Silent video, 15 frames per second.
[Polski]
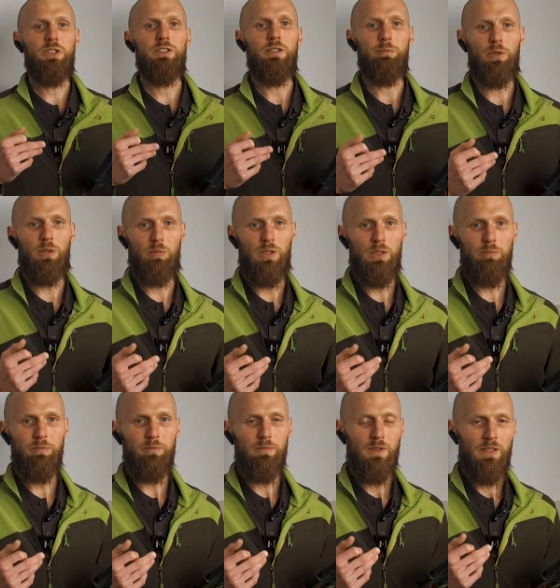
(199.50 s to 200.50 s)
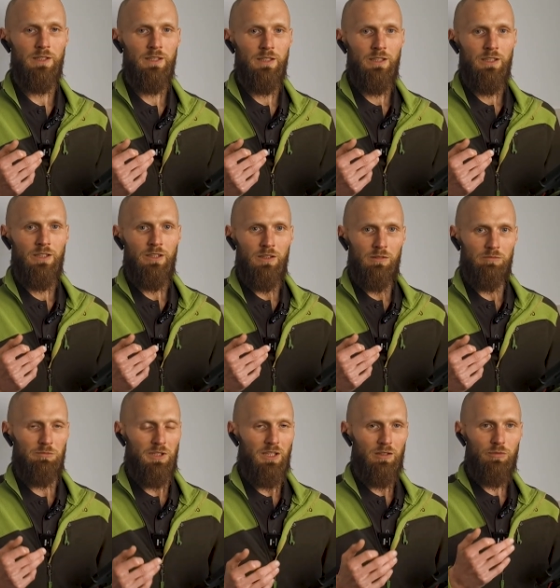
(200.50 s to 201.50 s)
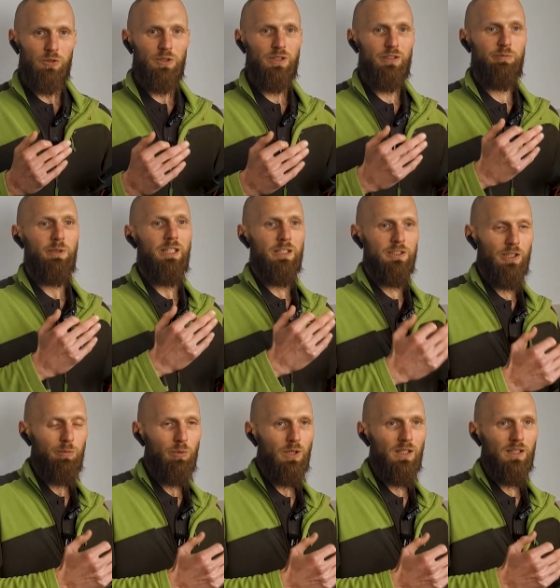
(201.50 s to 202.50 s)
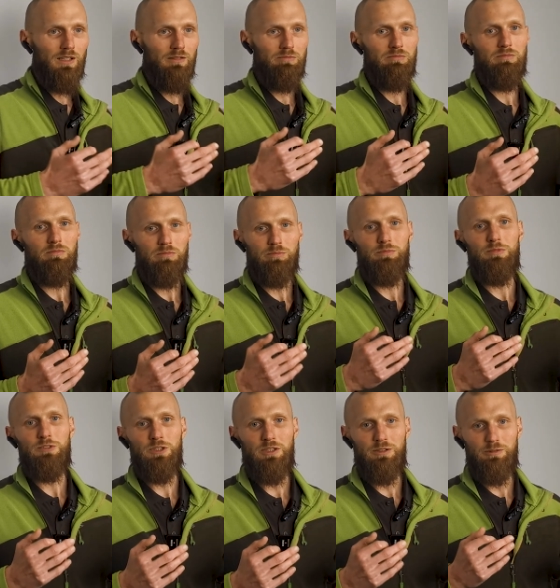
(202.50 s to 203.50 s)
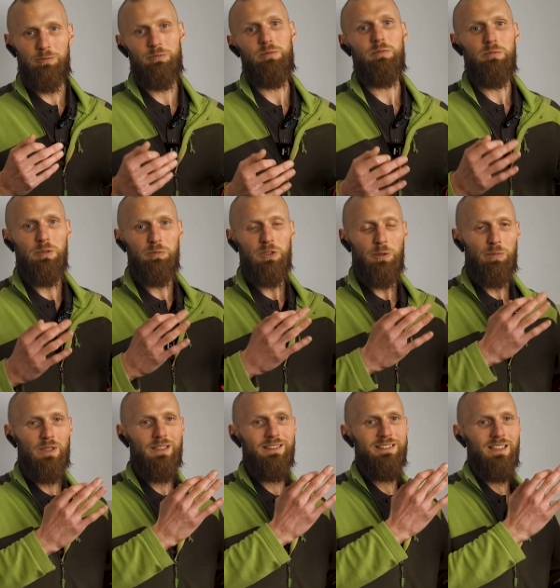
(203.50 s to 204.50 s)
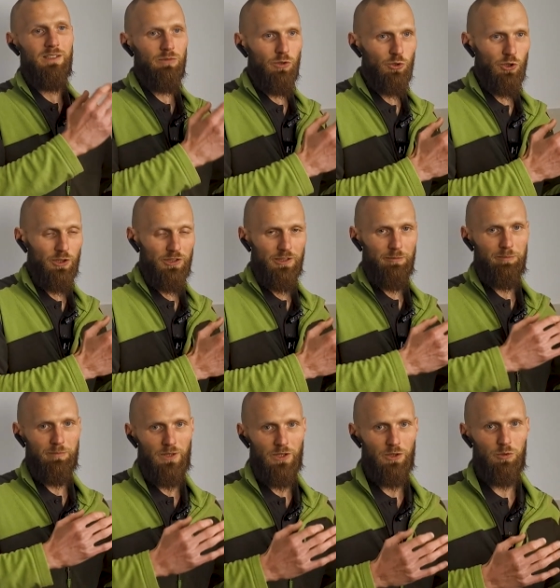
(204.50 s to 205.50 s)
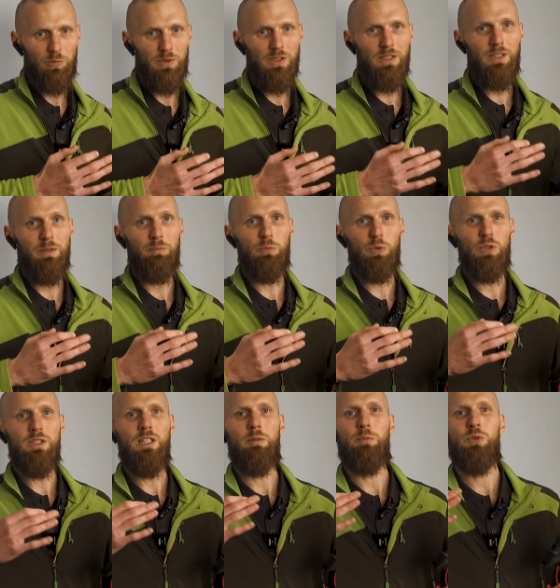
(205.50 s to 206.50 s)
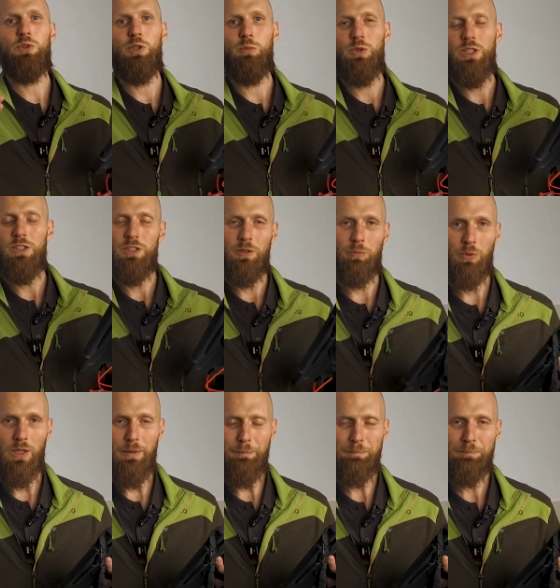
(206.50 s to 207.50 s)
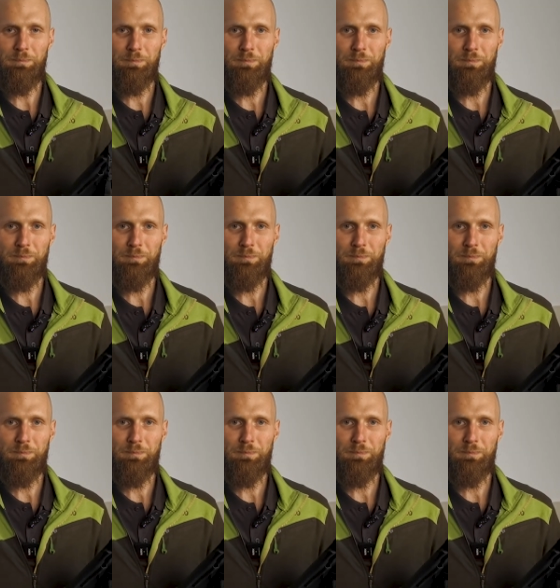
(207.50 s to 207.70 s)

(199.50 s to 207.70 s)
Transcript: mieć ten problem, no na dworze jest w miarę ciepło, ale czyli im cieplej jest na dworze, tym też mniej budynek potrzebuje ciepła.